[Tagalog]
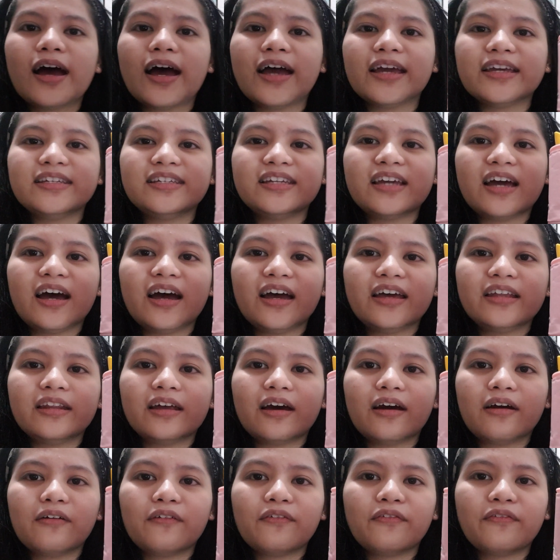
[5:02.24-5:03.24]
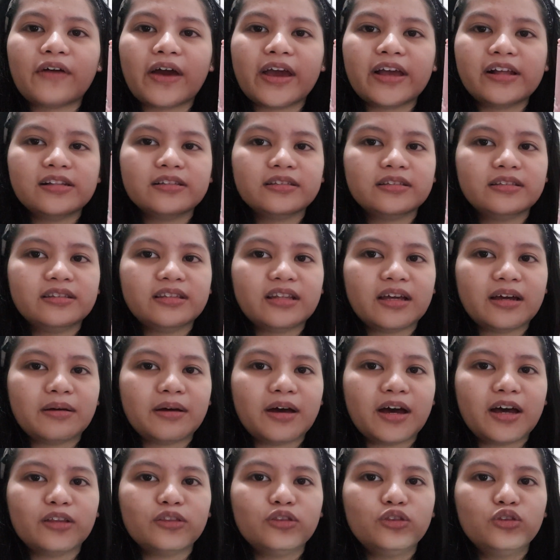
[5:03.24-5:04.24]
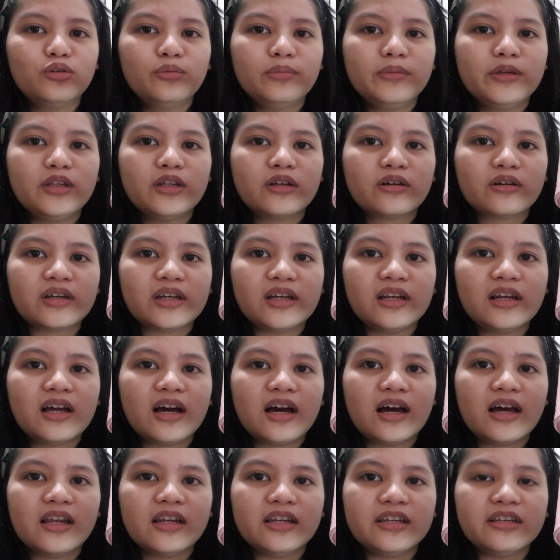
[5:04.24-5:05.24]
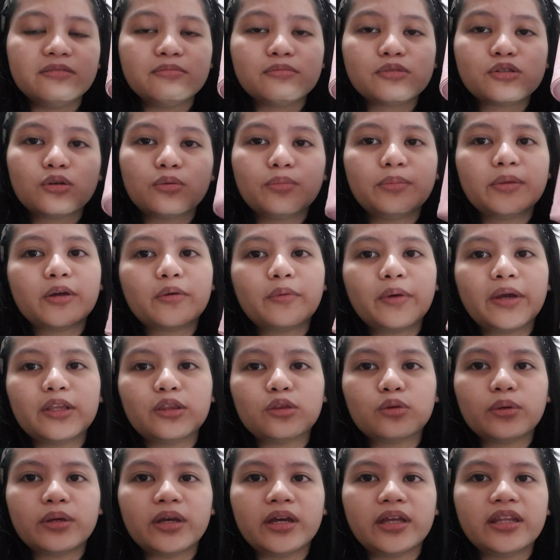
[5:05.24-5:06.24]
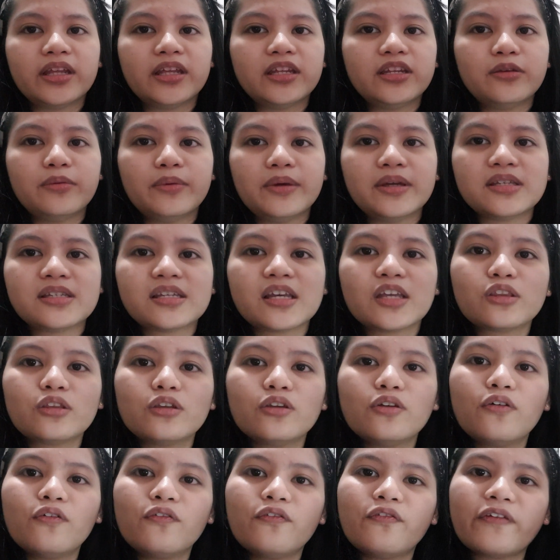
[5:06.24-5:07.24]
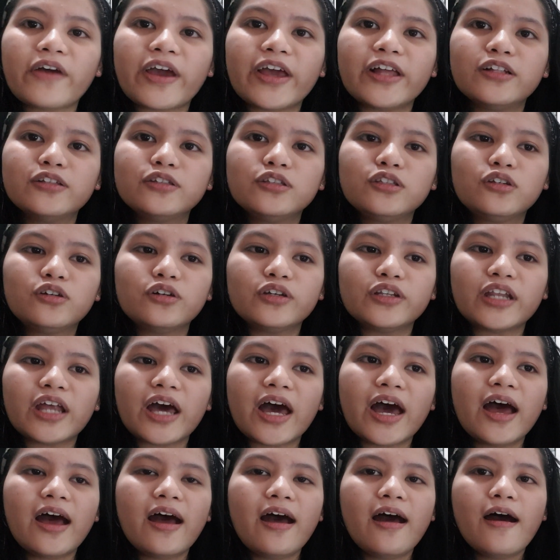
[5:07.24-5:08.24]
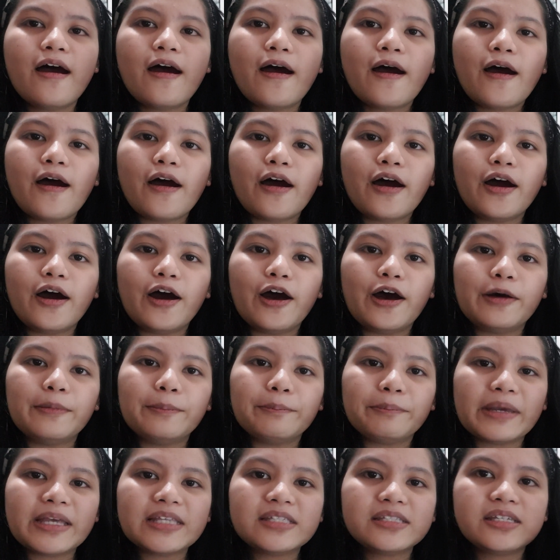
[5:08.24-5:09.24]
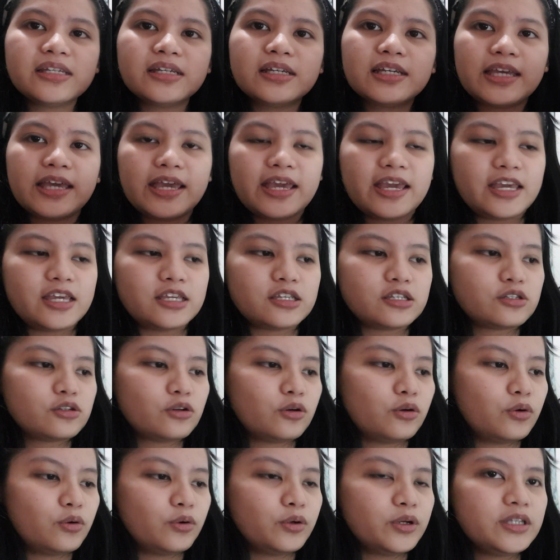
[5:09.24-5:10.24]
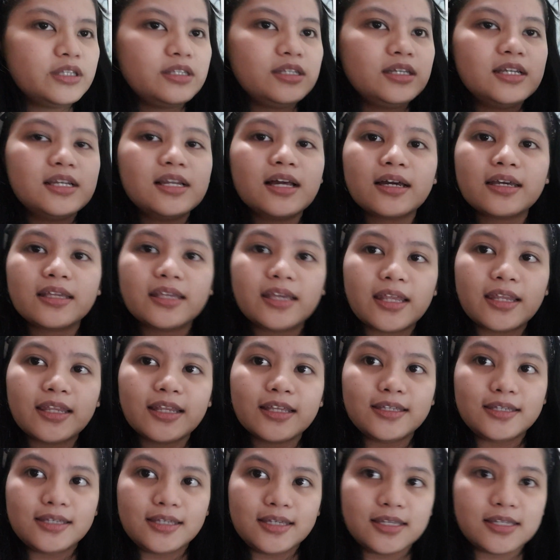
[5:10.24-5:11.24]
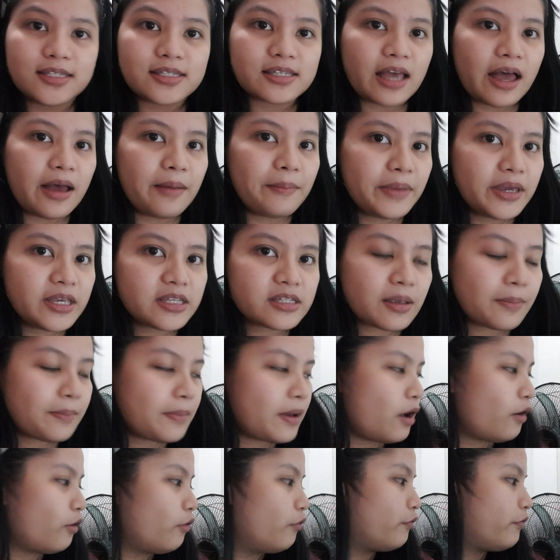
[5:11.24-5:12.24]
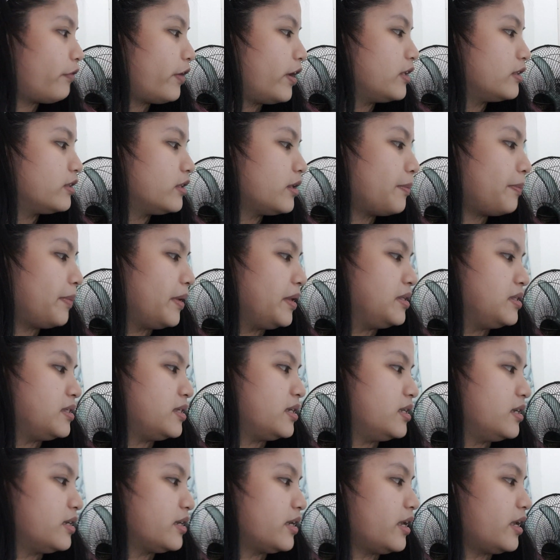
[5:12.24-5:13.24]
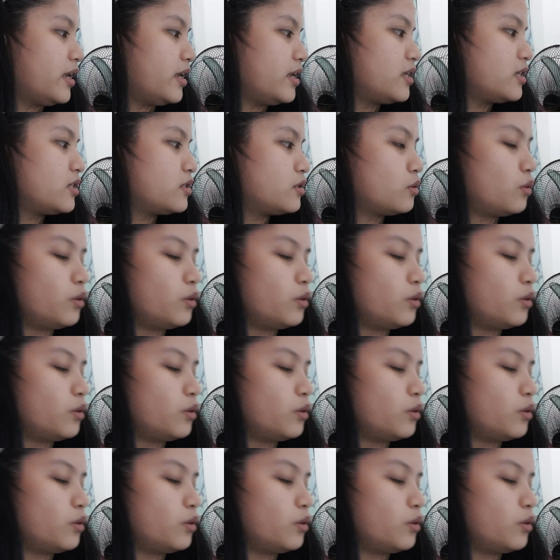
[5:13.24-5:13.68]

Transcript: Ayan, ang filed na, ang dumi ng ilalim. So, may kwento yan. Anyways, ito yung filed ko na um, pencil case. So, hindi lang yan nag-iisa. May isa pa akong filed na pencil case.